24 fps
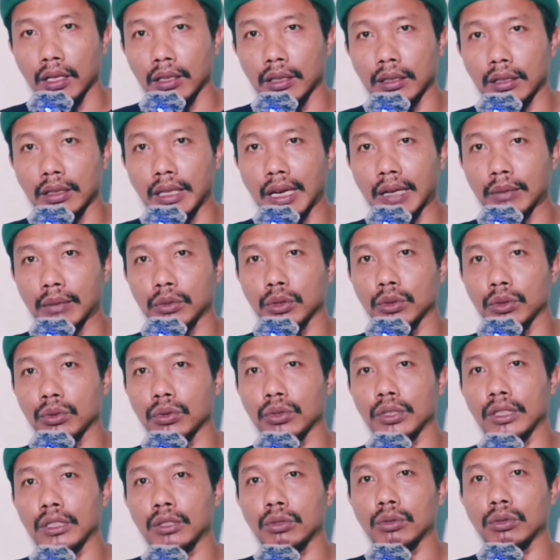Di dalam
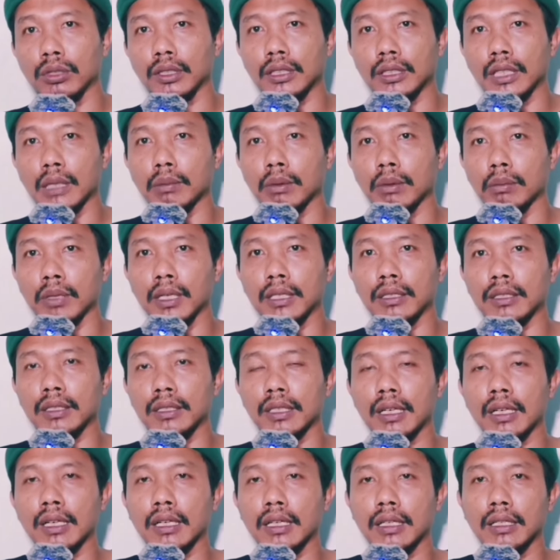sujud itu kita
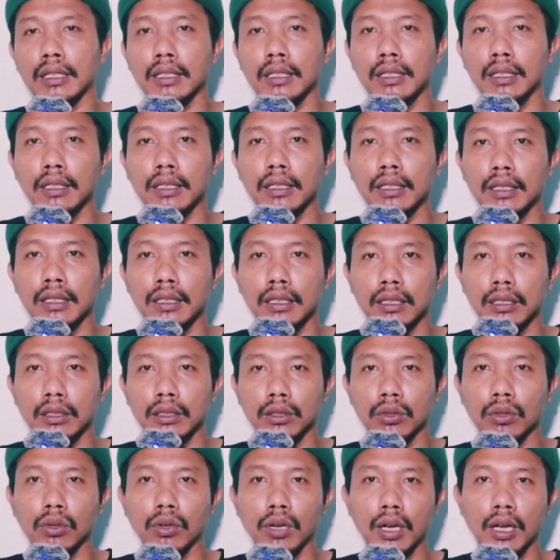membaca
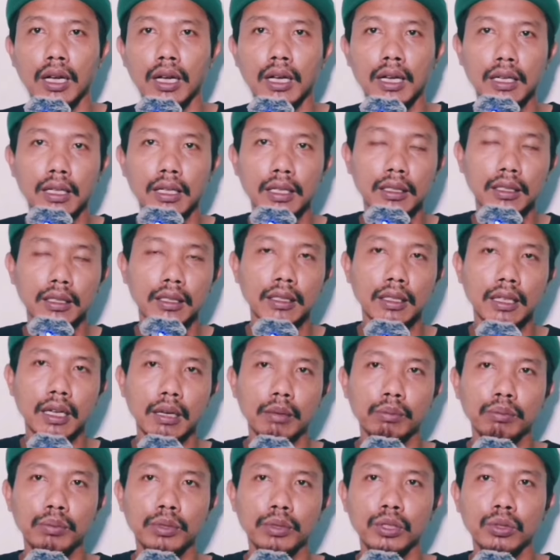doa
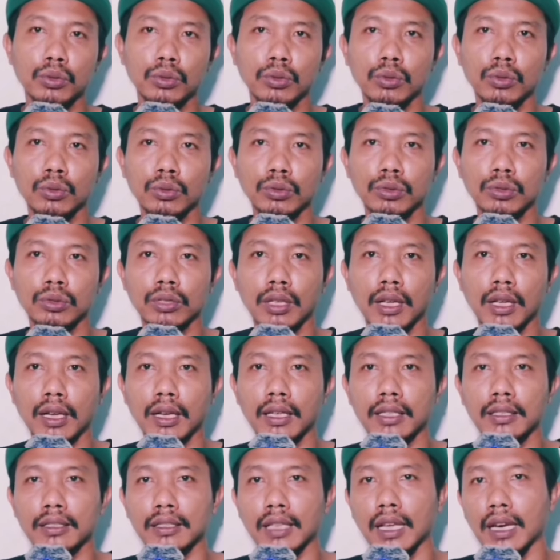Nabi Yunus
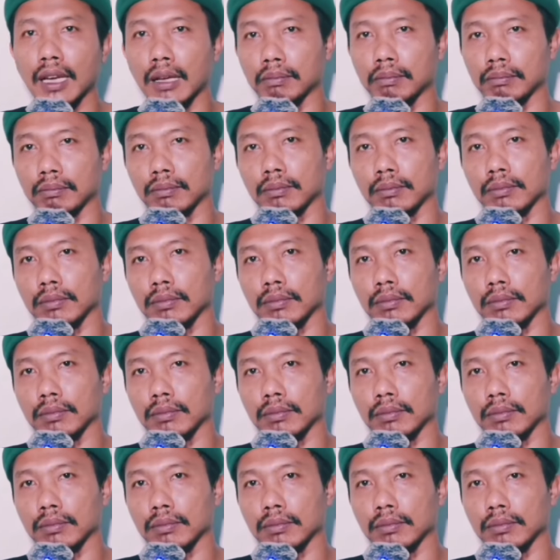alaihissalam.